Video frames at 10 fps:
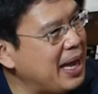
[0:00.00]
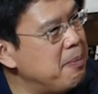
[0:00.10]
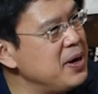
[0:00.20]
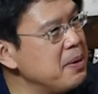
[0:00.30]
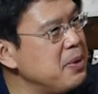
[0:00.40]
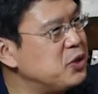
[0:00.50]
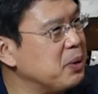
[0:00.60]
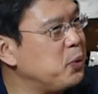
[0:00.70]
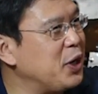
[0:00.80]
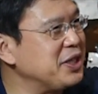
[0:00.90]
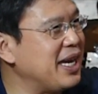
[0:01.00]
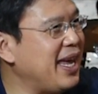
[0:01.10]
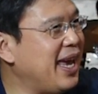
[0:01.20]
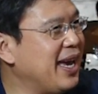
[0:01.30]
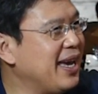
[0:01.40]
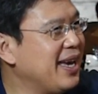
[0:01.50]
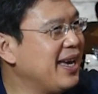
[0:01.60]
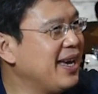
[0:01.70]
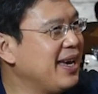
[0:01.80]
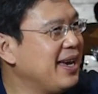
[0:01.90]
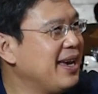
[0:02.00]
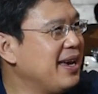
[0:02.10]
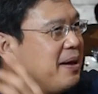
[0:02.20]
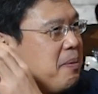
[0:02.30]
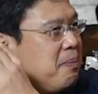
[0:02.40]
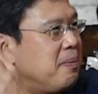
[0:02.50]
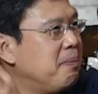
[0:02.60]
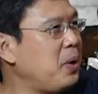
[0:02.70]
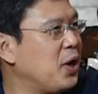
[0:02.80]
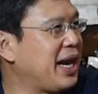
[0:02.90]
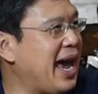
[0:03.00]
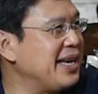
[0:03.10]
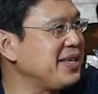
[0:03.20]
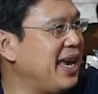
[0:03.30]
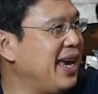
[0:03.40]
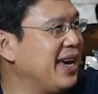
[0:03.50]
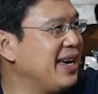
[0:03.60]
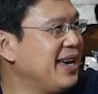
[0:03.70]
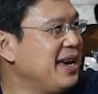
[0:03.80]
ทำเรื่องมิวสิกโปรดักชันเองบดคาสเอง